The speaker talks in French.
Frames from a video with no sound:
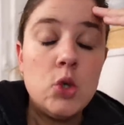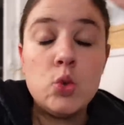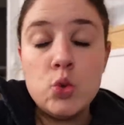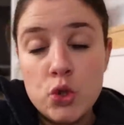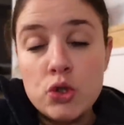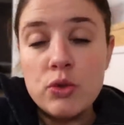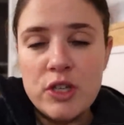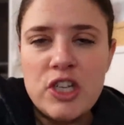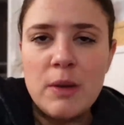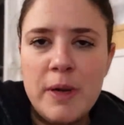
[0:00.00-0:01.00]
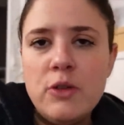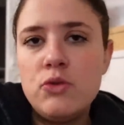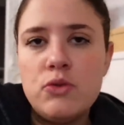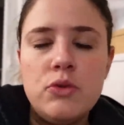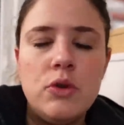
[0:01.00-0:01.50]
ou de ce qu'on n'ingère pas. Du
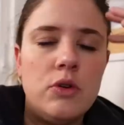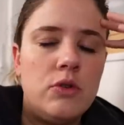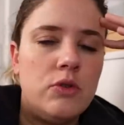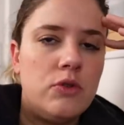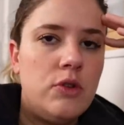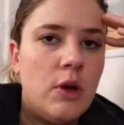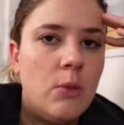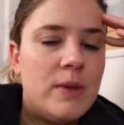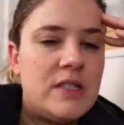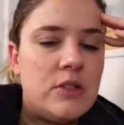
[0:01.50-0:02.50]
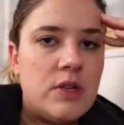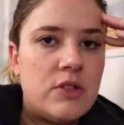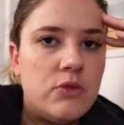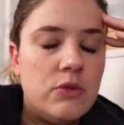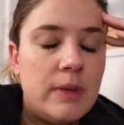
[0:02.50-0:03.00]
coup, euh, dans ma
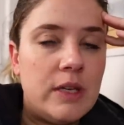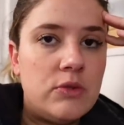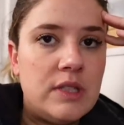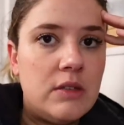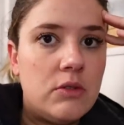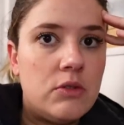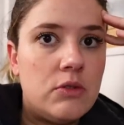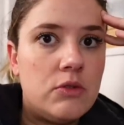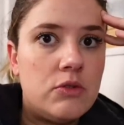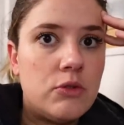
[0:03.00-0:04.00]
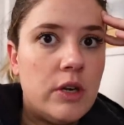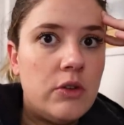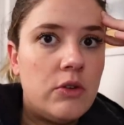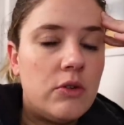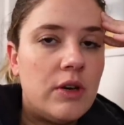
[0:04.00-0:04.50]
situation, bah écoutez, euh, je crois
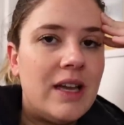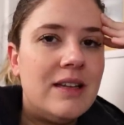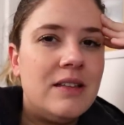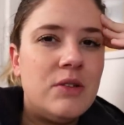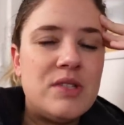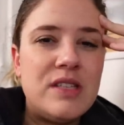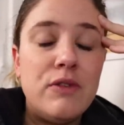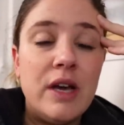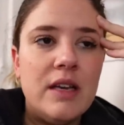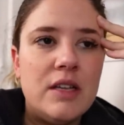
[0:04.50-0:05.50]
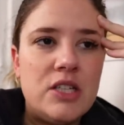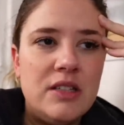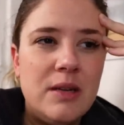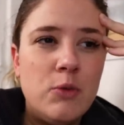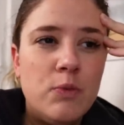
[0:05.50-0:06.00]
que rien n'a été aussi vrai. J'ai
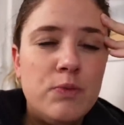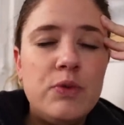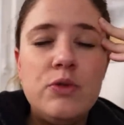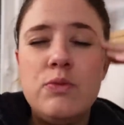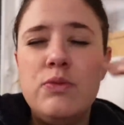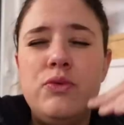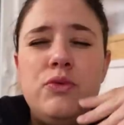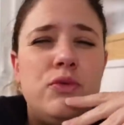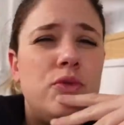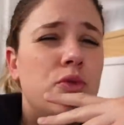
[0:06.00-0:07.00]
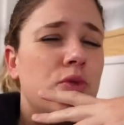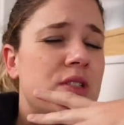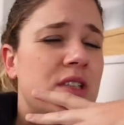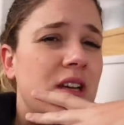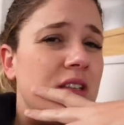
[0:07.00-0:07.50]
tellement peu bu d'eau
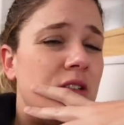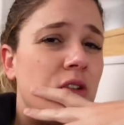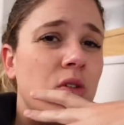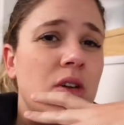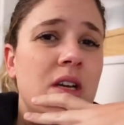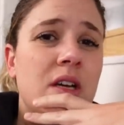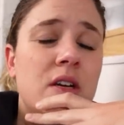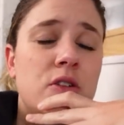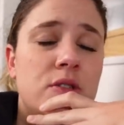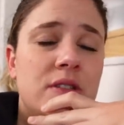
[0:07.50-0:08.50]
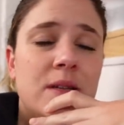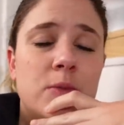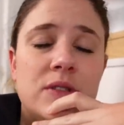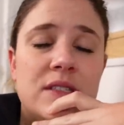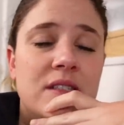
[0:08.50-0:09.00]
ces derniers temps, je suis
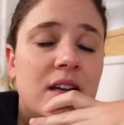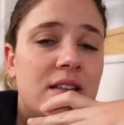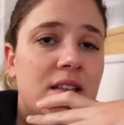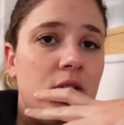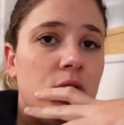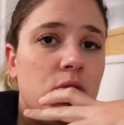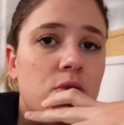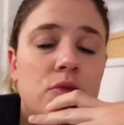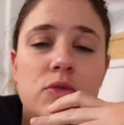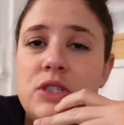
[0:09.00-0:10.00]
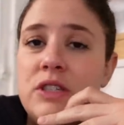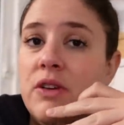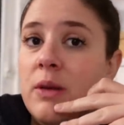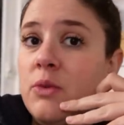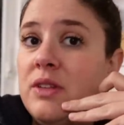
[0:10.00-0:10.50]
tellement déshydratée que j'ai
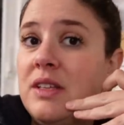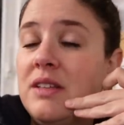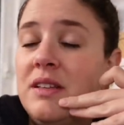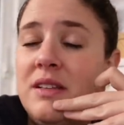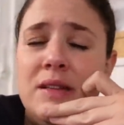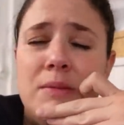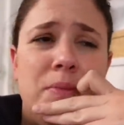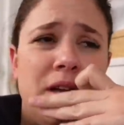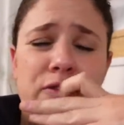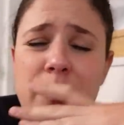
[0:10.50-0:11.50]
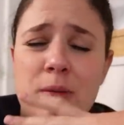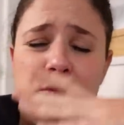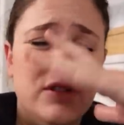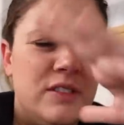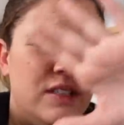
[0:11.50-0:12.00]
vraiment des, plaques, enfin ma
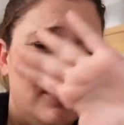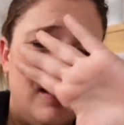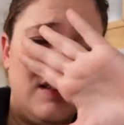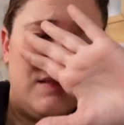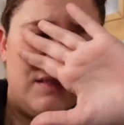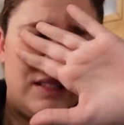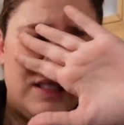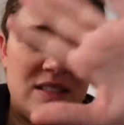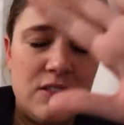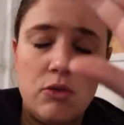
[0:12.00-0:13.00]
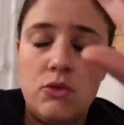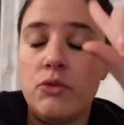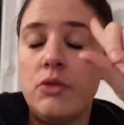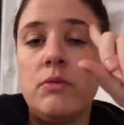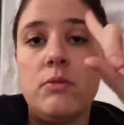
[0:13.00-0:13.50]
peau est dans un état désastreux.
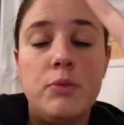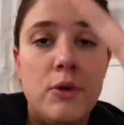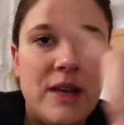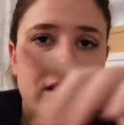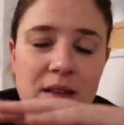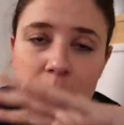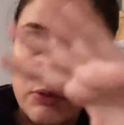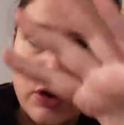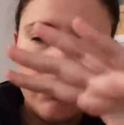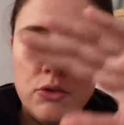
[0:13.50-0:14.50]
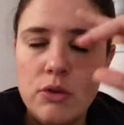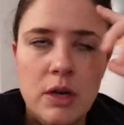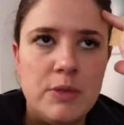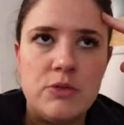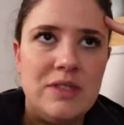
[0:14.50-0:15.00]
Donc, première étape, boire de l'eau,
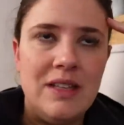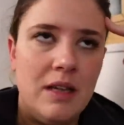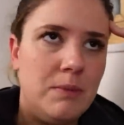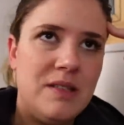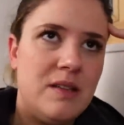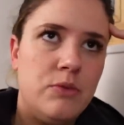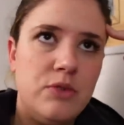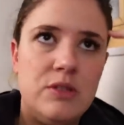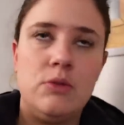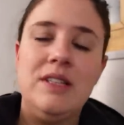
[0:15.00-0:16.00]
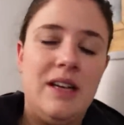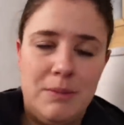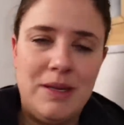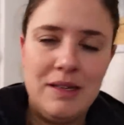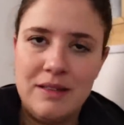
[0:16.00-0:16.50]
hein, parce qu'on n'hydrate pas sa peau si on l'hydrate
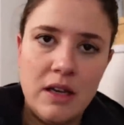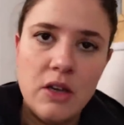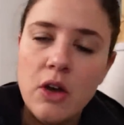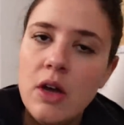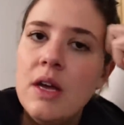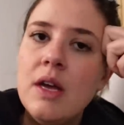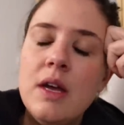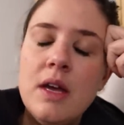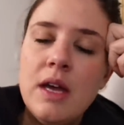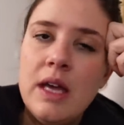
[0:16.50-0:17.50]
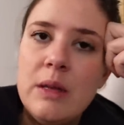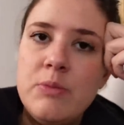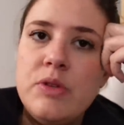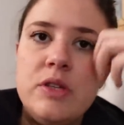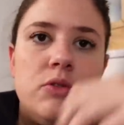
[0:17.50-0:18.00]
pas de l'intérieur. Et
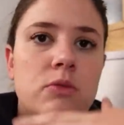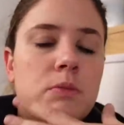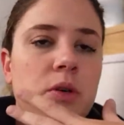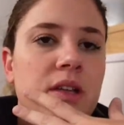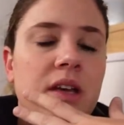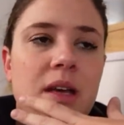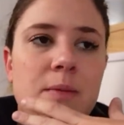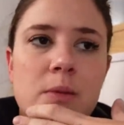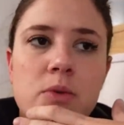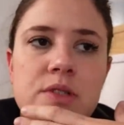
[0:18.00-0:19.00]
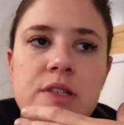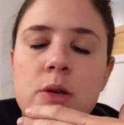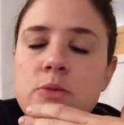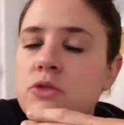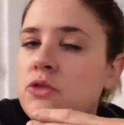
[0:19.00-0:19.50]
puis une bonne crème, un bon
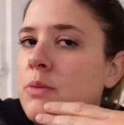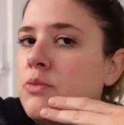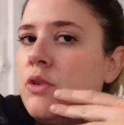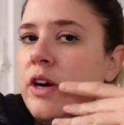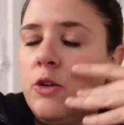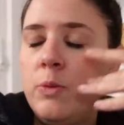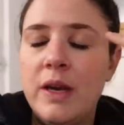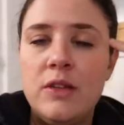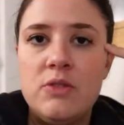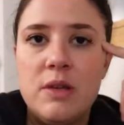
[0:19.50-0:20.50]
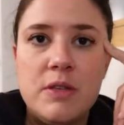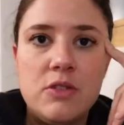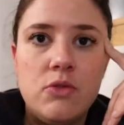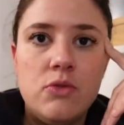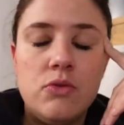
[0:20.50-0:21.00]
sérum ce soir pour récupérer tout ça
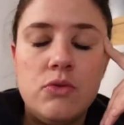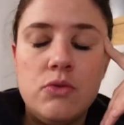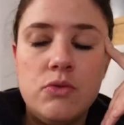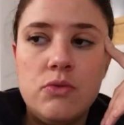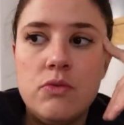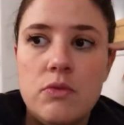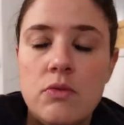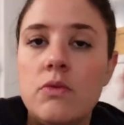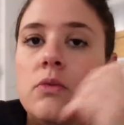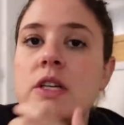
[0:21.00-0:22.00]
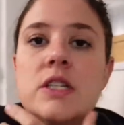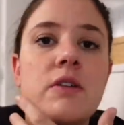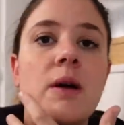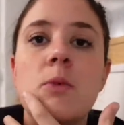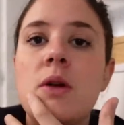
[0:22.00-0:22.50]
parce que Ouais, j'ai
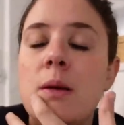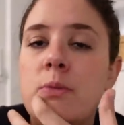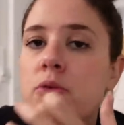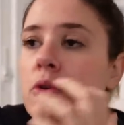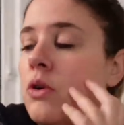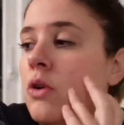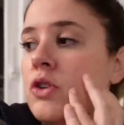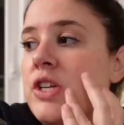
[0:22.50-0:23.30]
vraiment la peau en,